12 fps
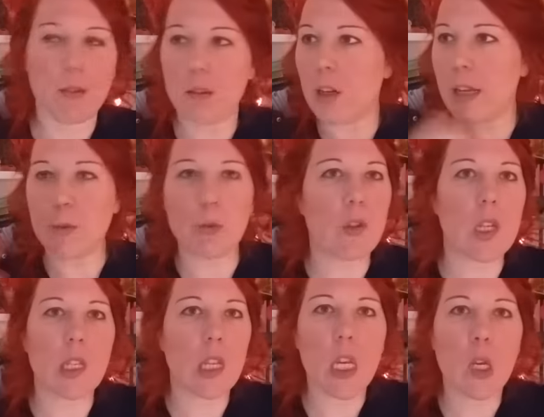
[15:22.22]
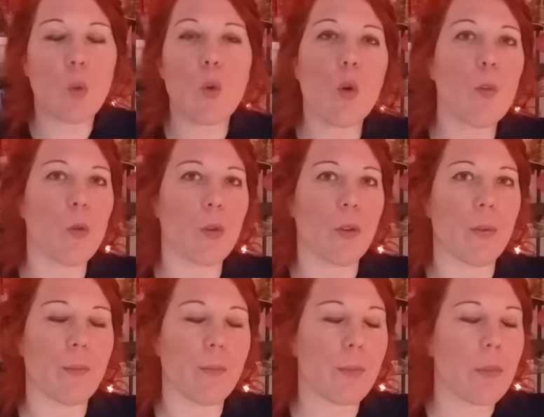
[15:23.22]
la société ou le monde
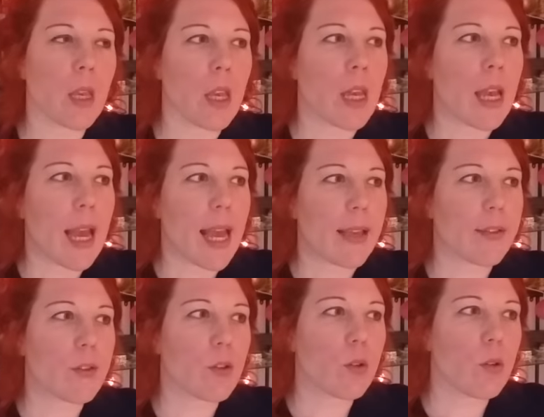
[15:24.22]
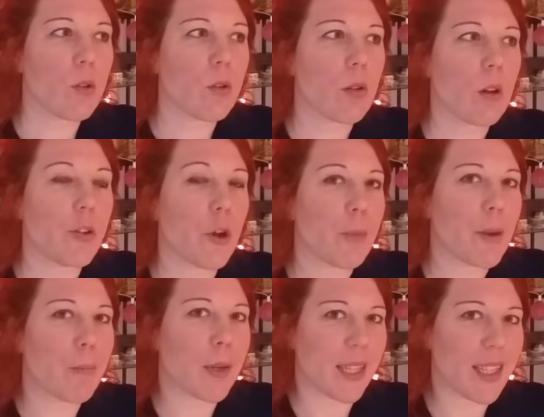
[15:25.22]
Est-ce que dans
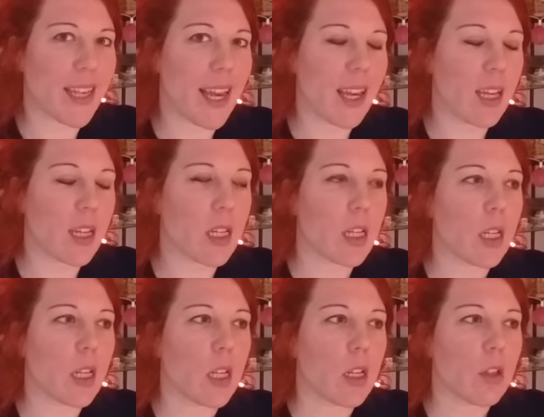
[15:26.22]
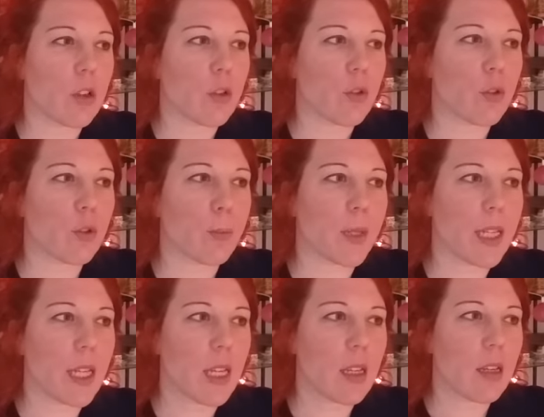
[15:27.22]
mes prières, je
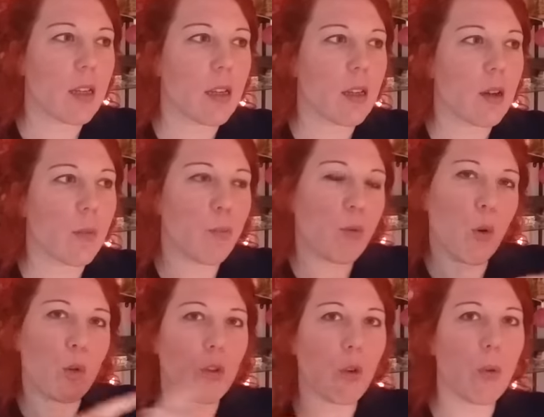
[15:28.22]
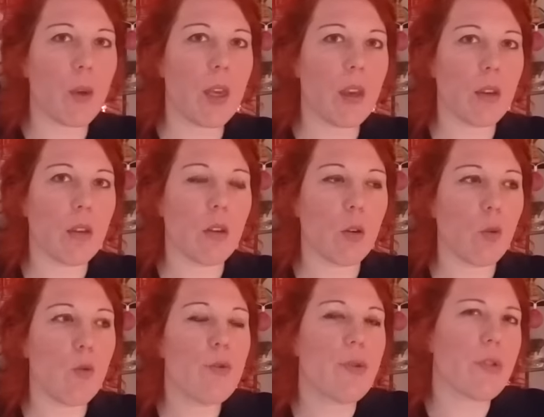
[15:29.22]
prie pour autrui
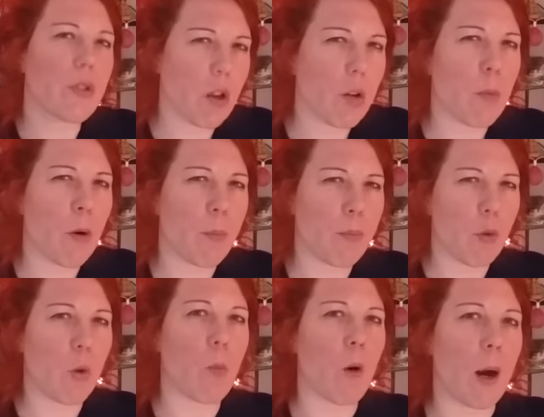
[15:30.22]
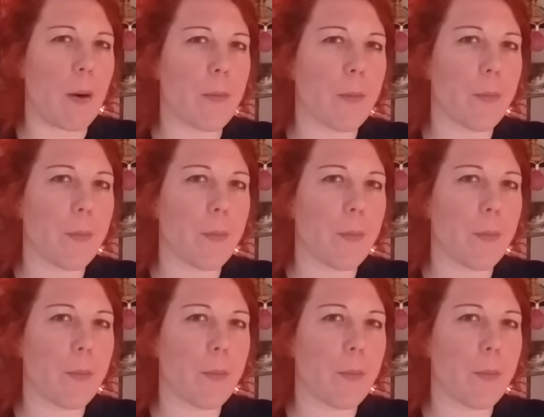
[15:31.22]
ou seulement pour moi